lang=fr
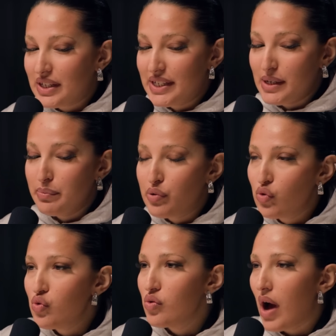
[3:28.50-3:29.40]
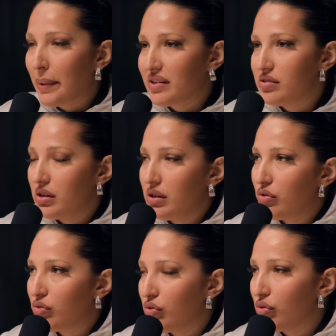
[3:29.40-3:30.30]
j'ai beaucoup apprécié
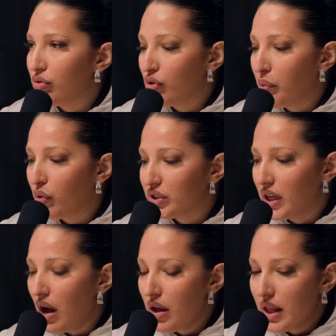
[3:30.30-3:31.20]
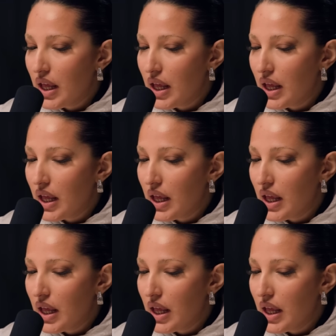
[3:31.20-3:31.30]
ce, projet-là.